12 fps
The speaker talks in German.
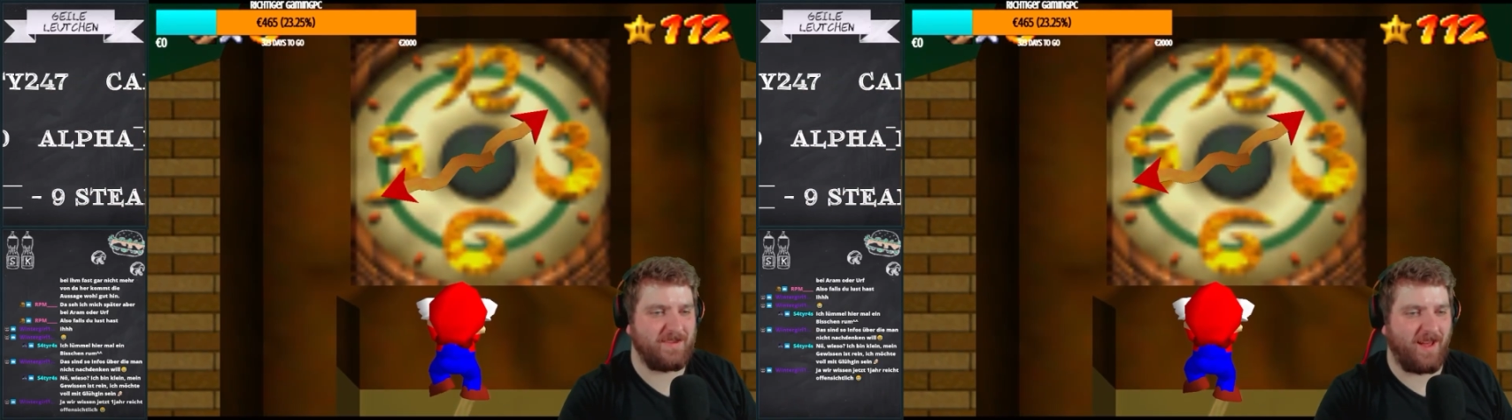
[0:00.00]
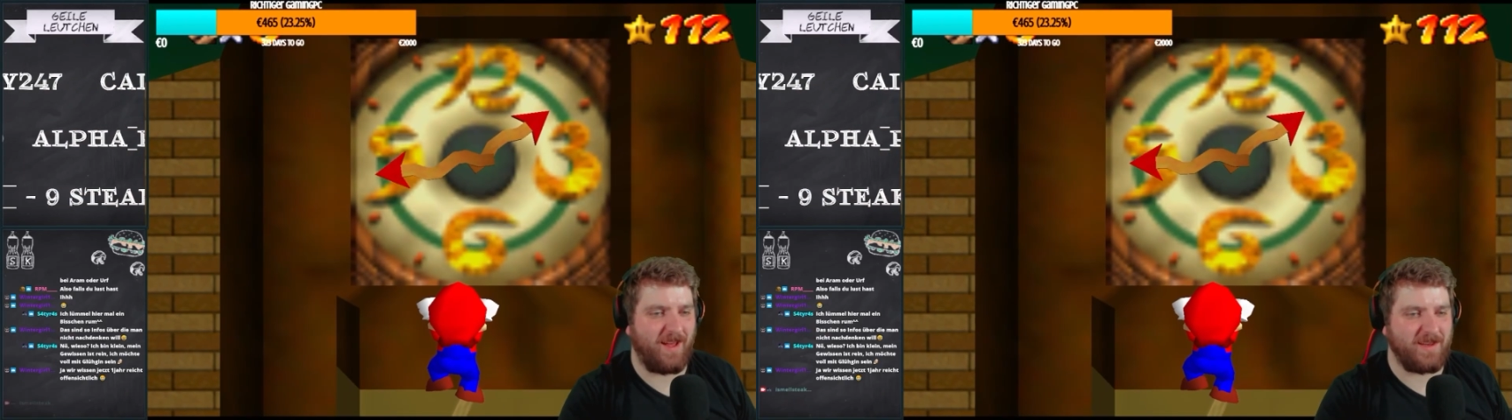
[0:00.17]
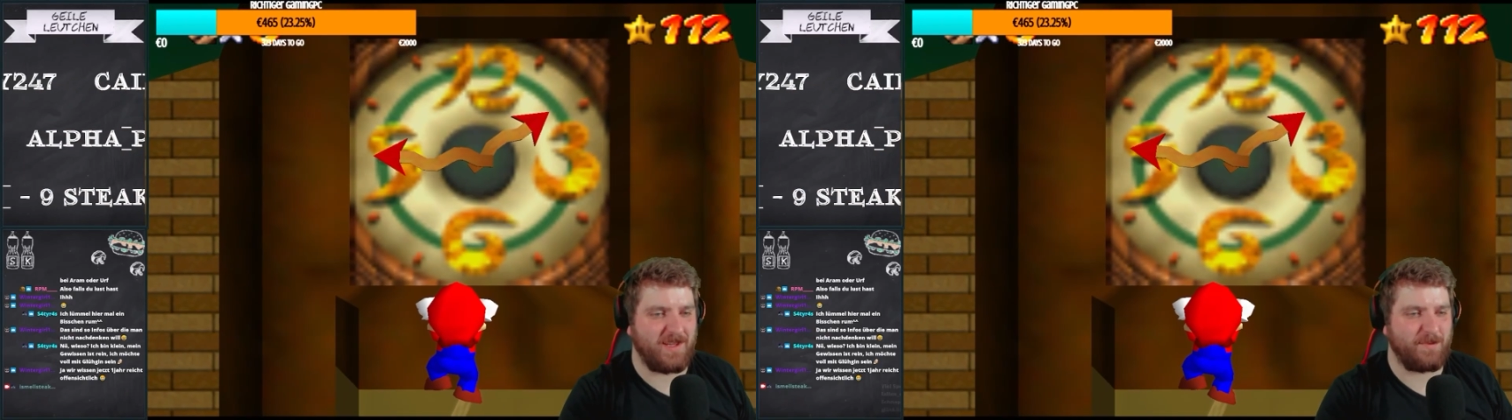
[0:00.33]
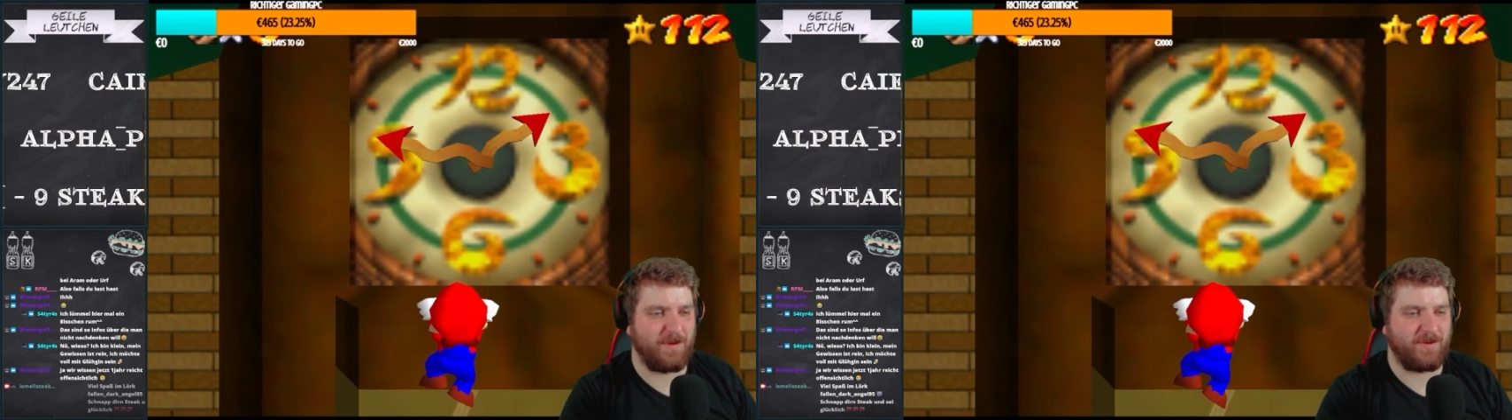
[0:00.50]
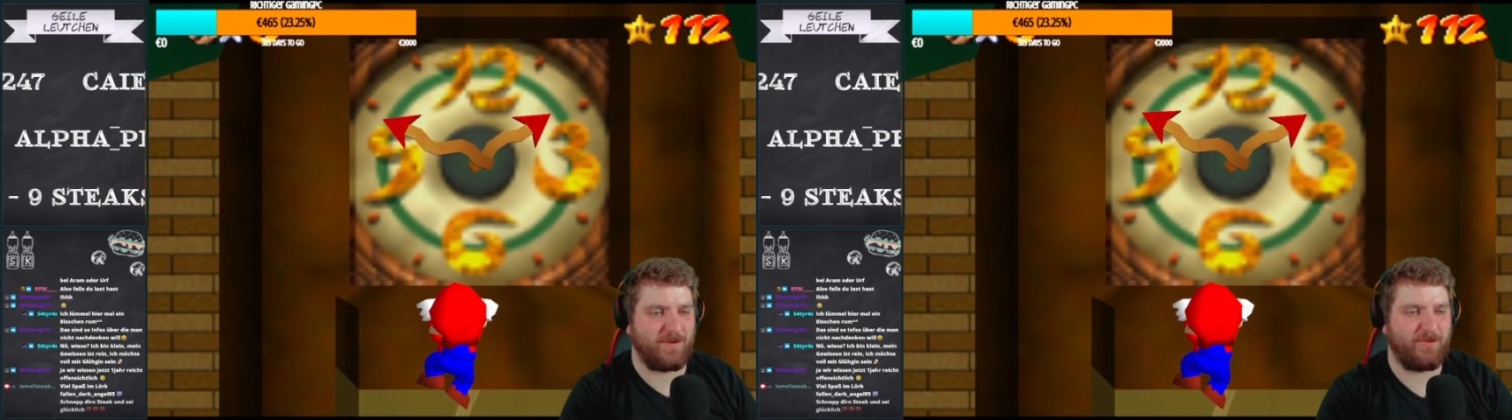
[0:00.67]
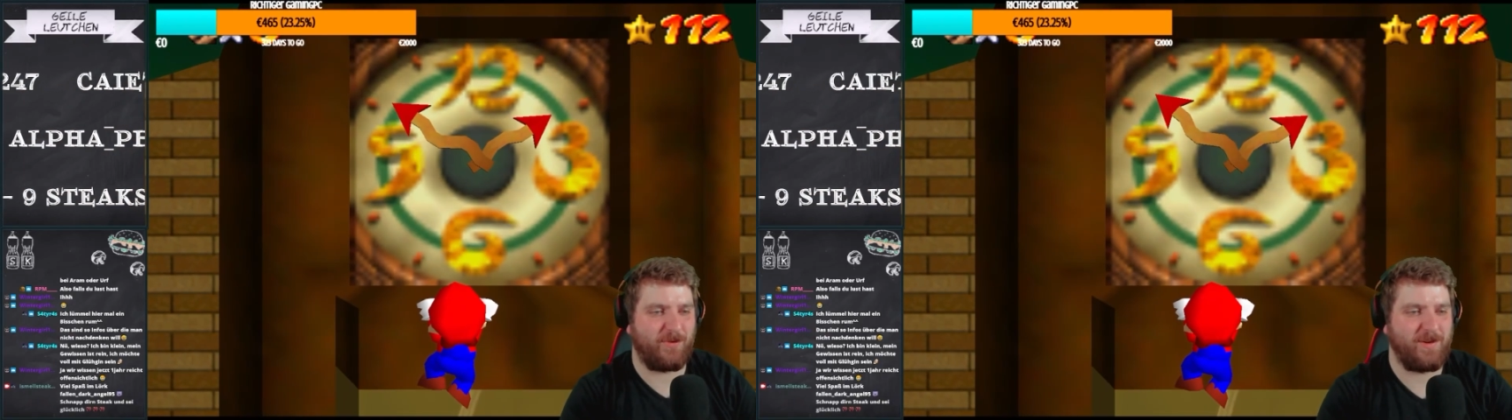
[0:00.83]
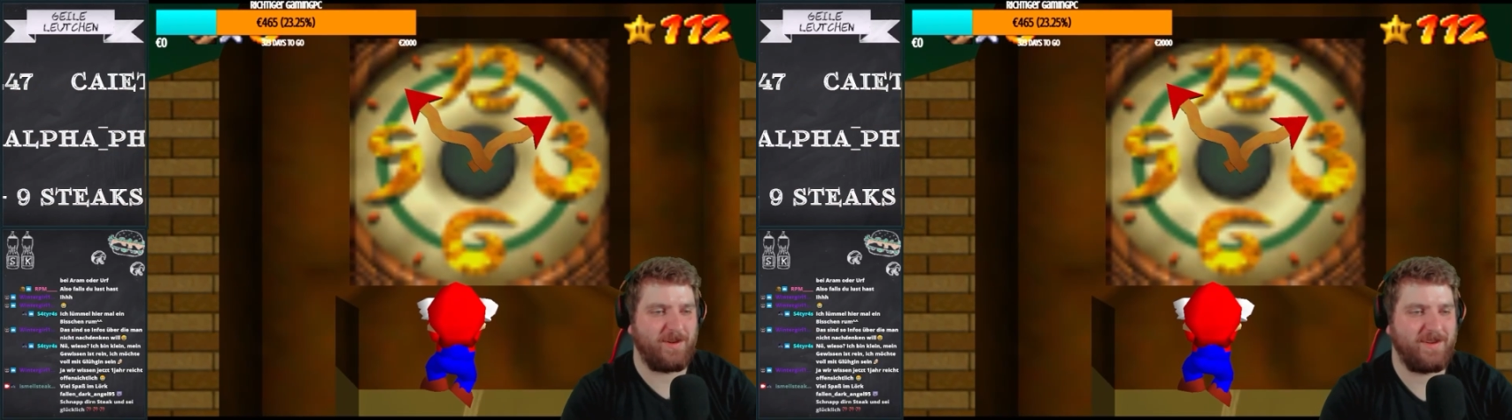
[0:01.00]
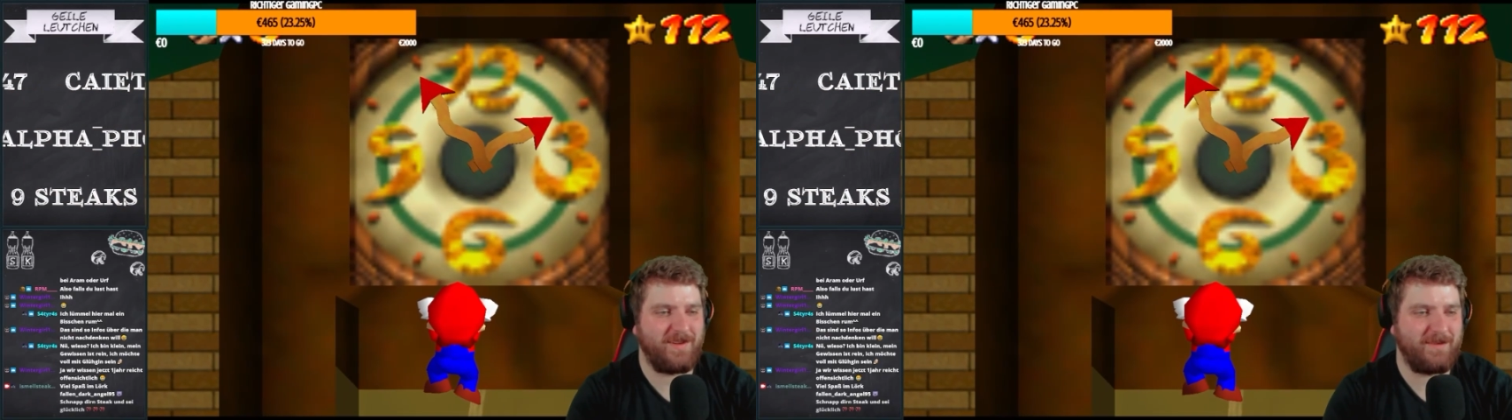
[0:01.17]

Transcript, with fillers: ist rein. Ich möchte voll